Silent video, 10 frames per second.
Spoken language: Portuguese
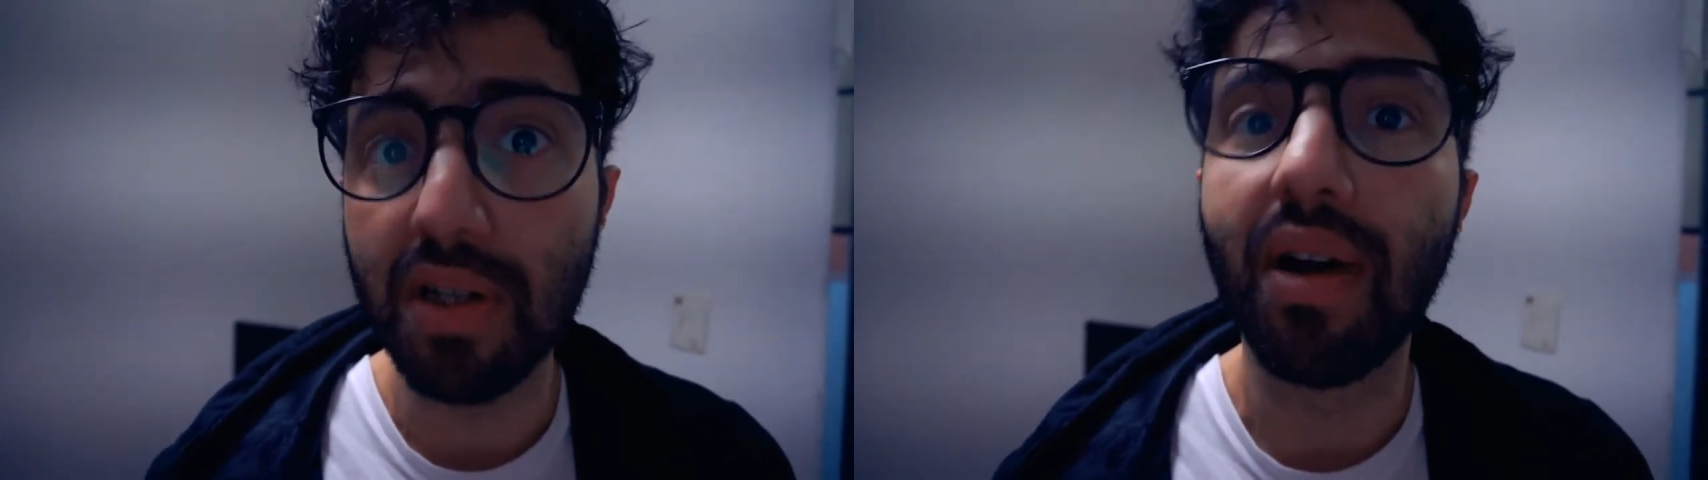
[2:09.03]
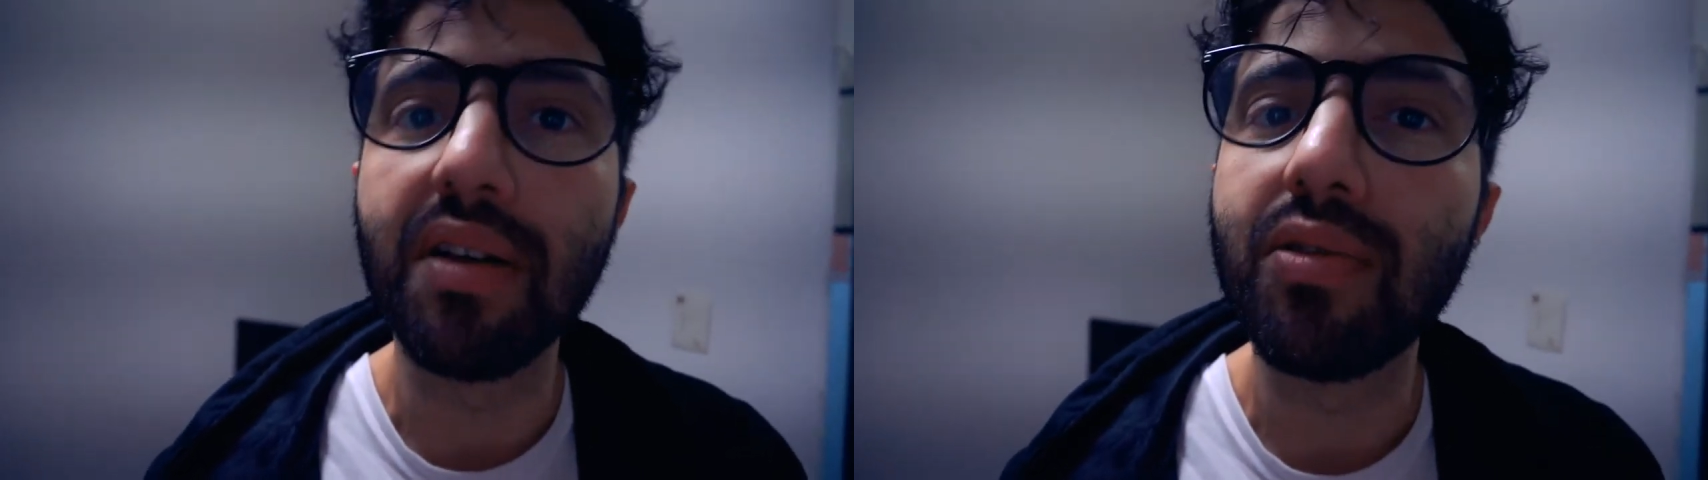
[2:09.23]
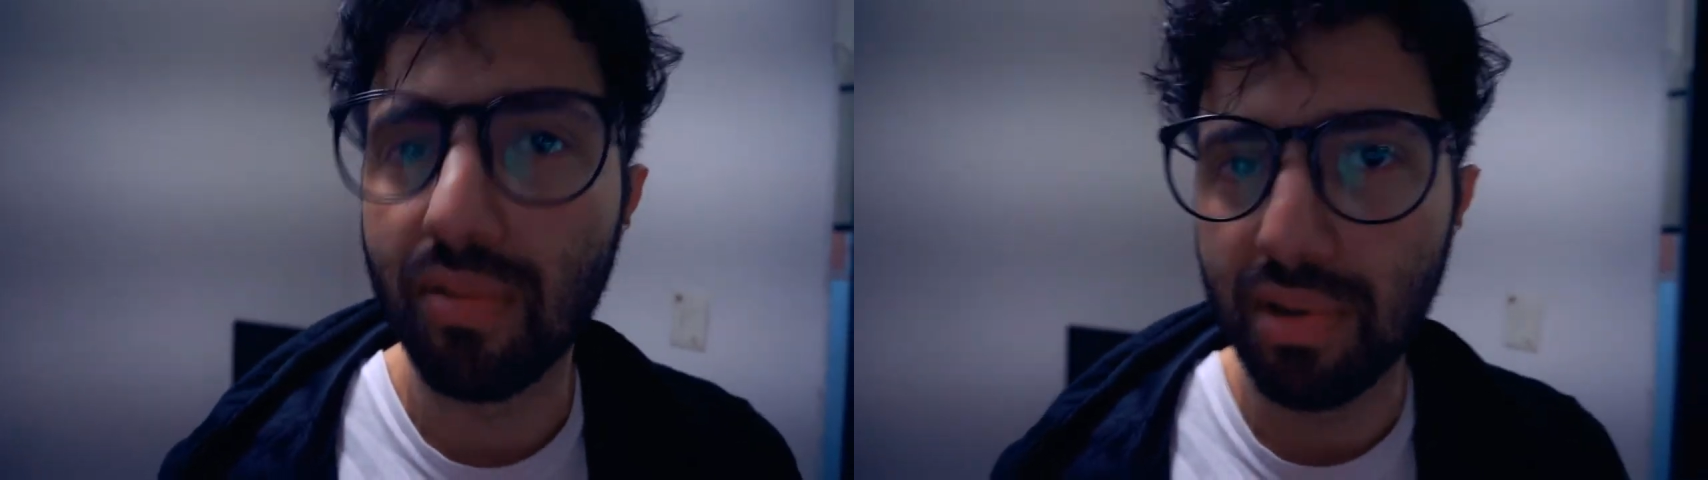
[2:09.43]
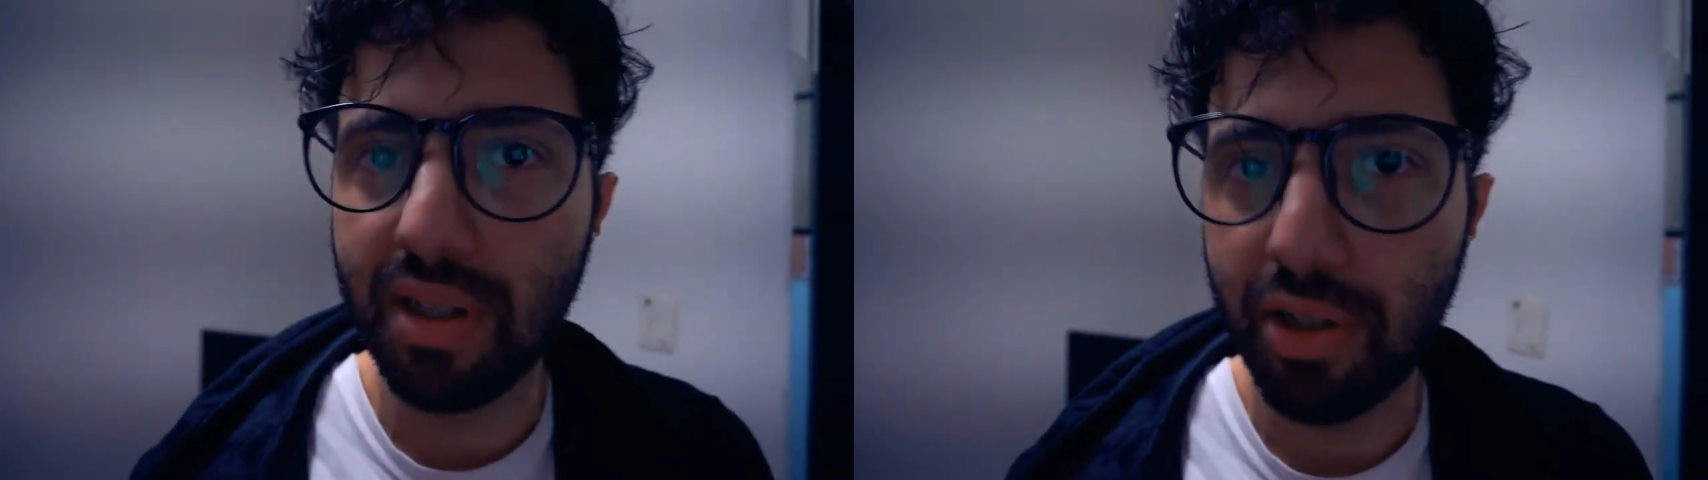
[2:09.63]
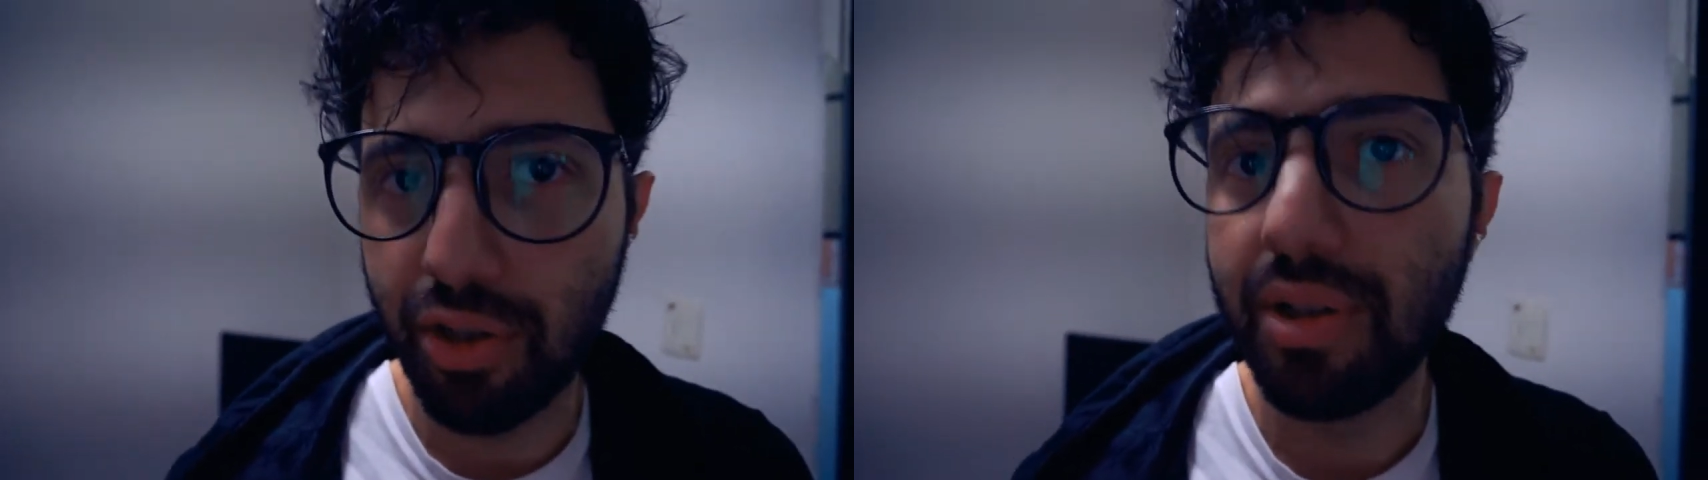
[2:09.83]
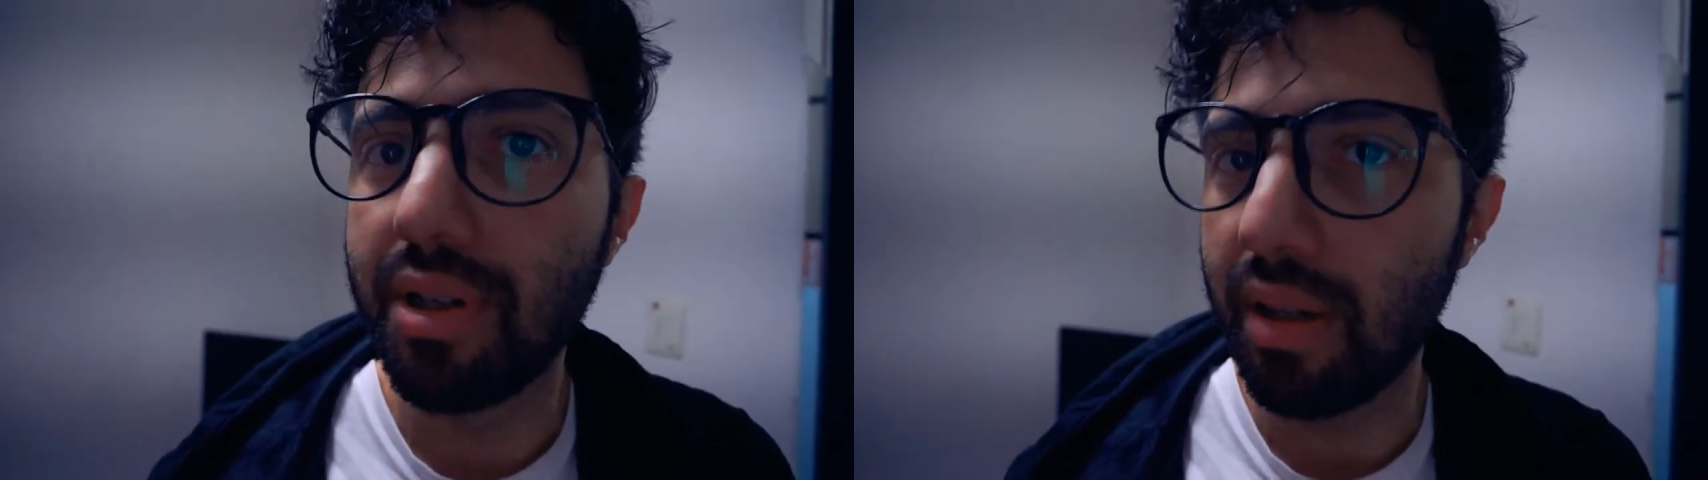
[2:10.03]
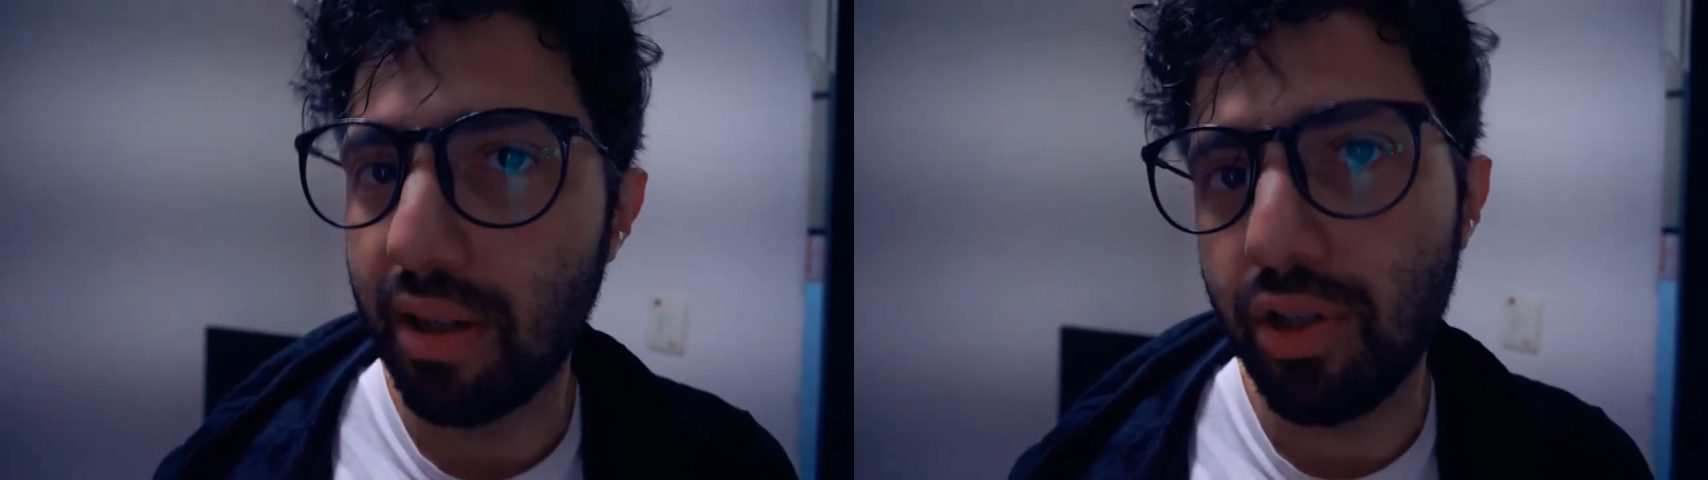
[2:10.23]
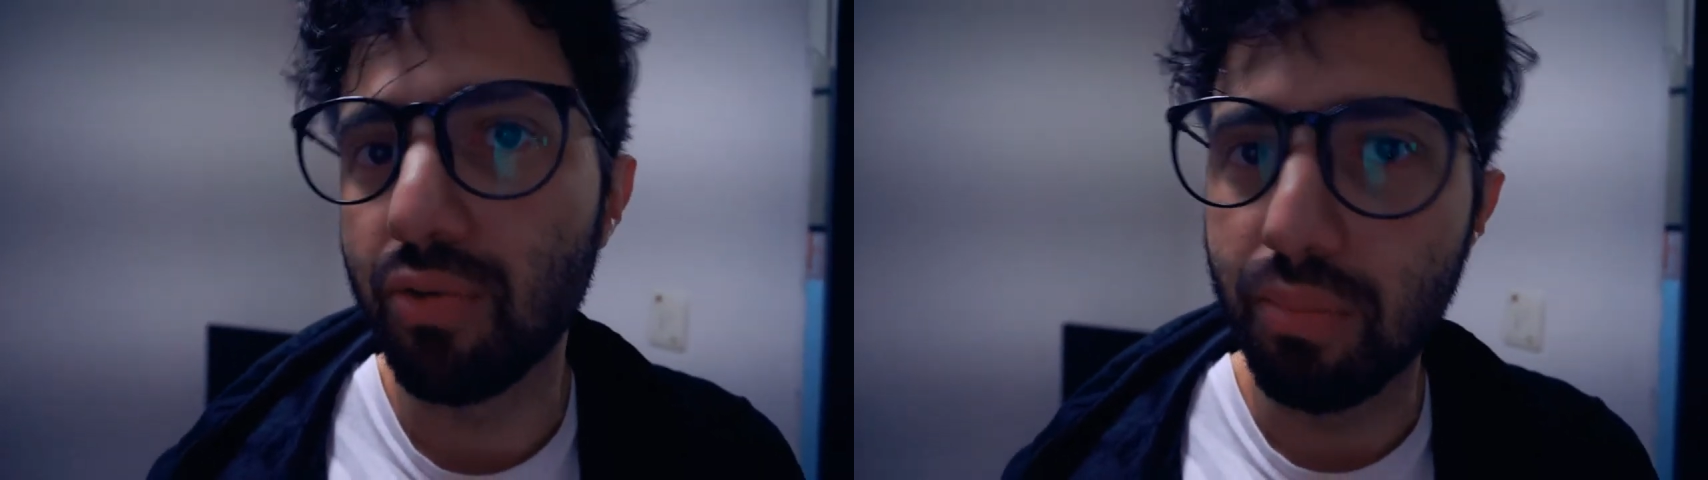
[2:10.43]
fácil conseguir de
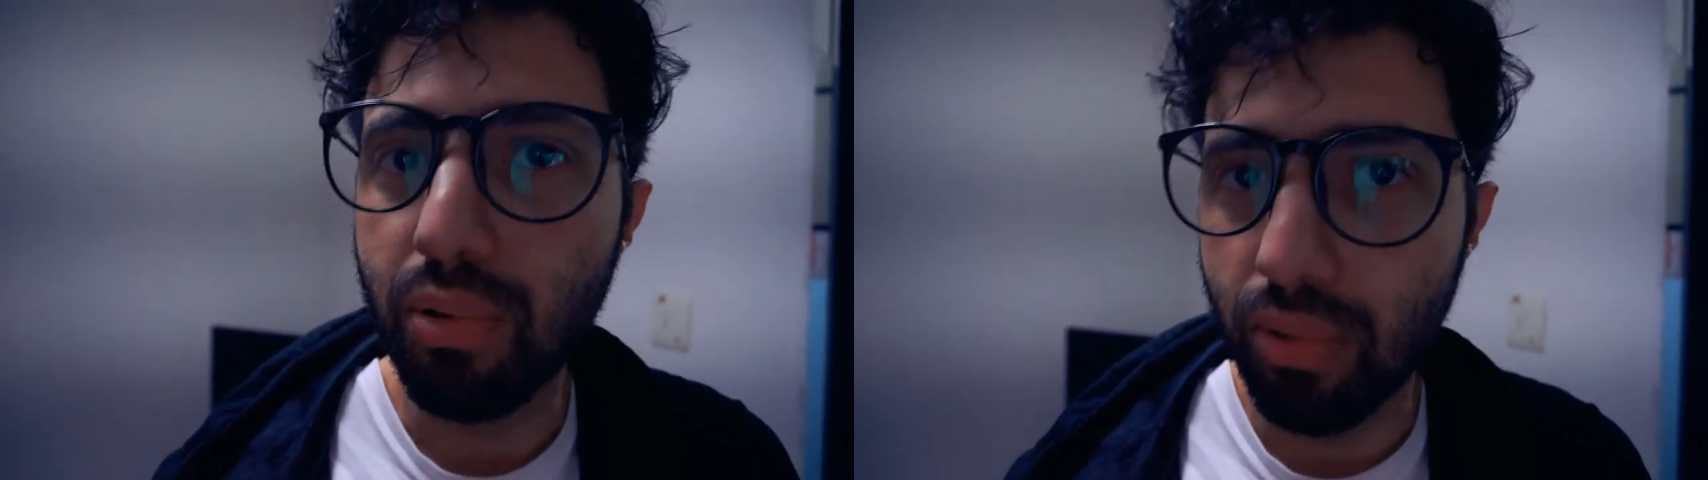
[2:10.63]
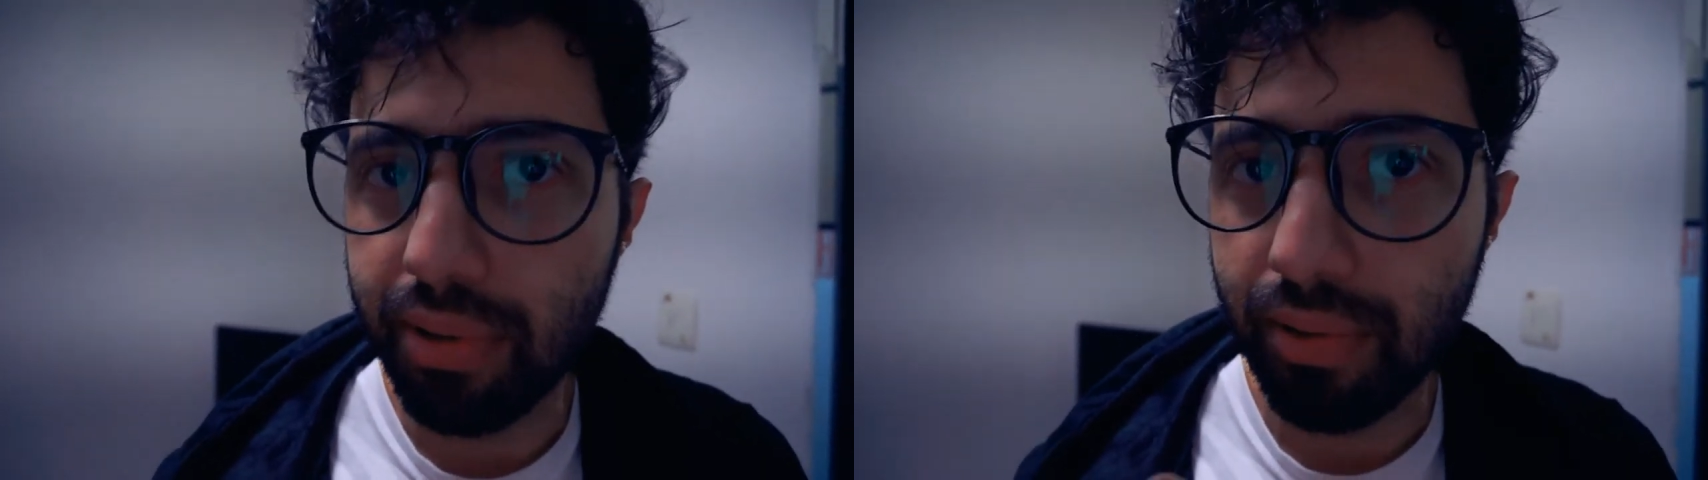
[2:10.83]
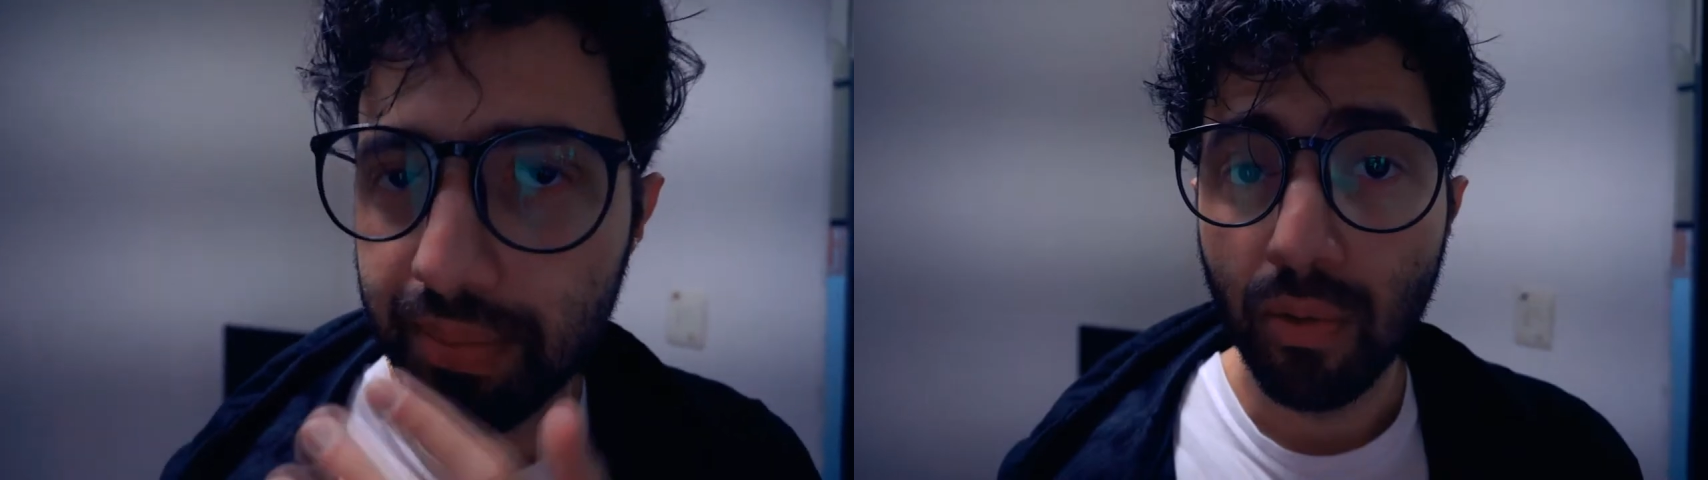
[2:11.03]
ir de um para o outro.